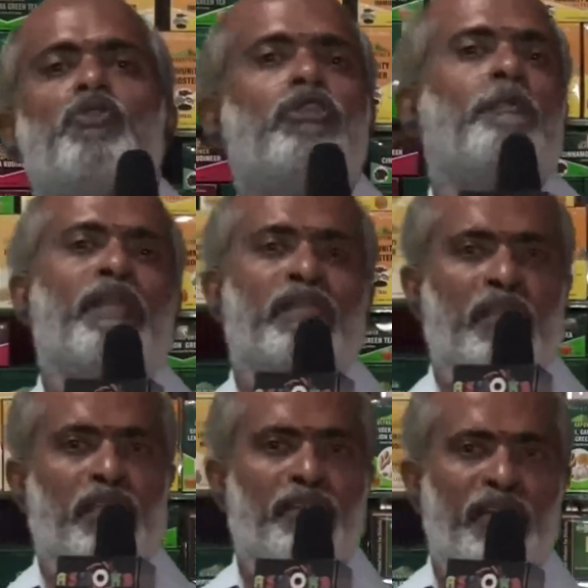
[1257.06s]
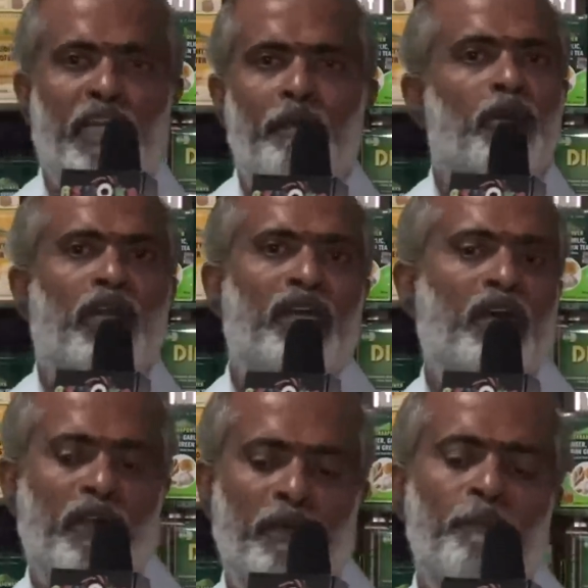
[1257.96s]
சுத்தப்படுத்துறது வெந்தயமும்
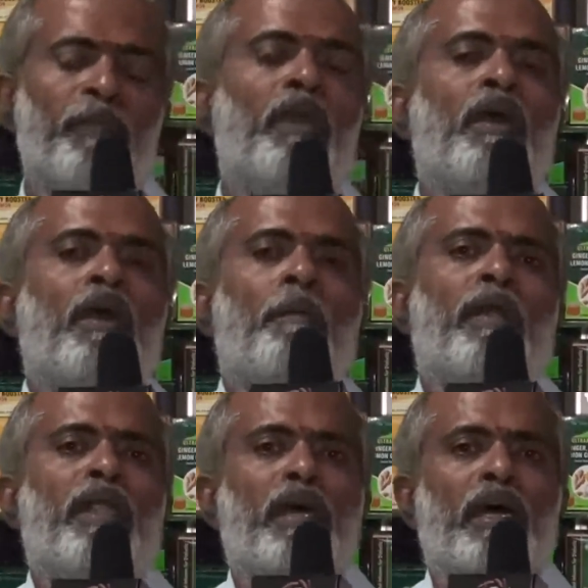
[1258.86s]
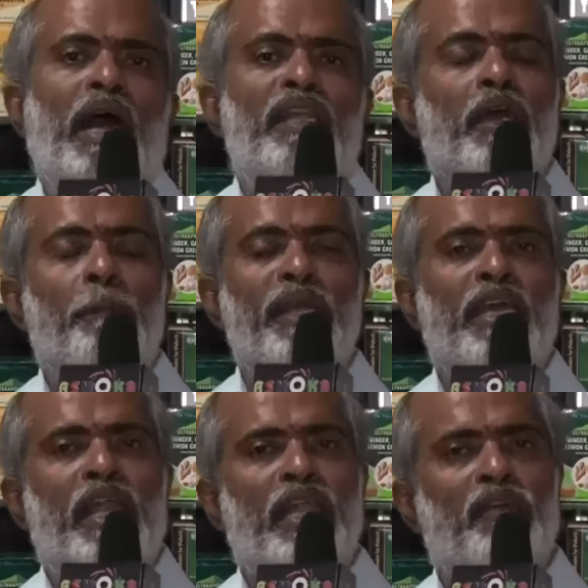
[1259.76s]
கடுக்காயும் பட் அது எப்படி
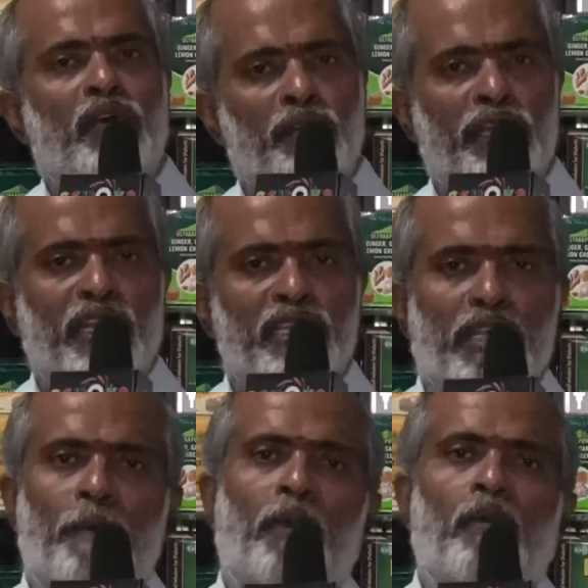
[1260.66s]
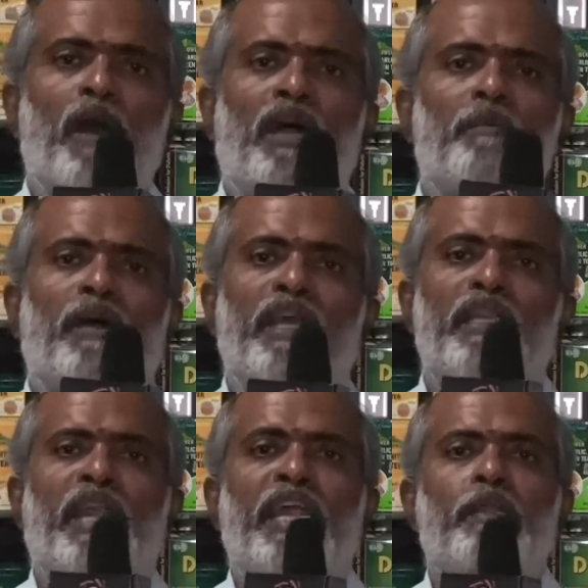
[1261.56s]
காலையில் வெறுவைத்தலை சாப்பிட்றோமோ அது மாதிரி
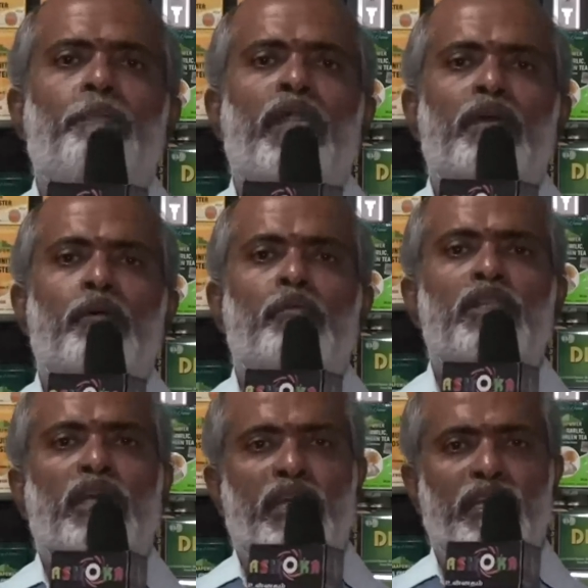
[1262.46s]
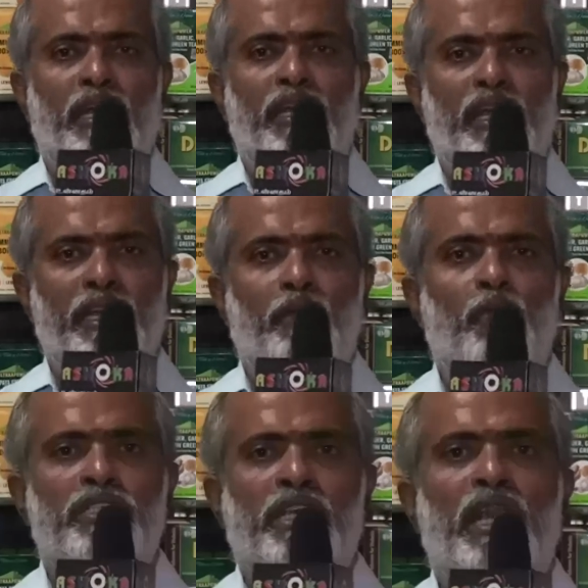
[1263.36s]
இது நைட்டு படுக்க போகும்போது கடுக்கா கிரீன் டீ
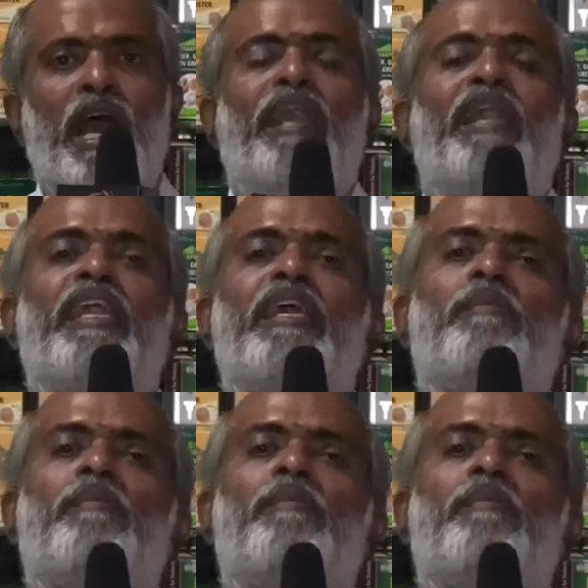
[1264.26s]
குடிச்சிங்கன்னா அன்னன்னைக்கு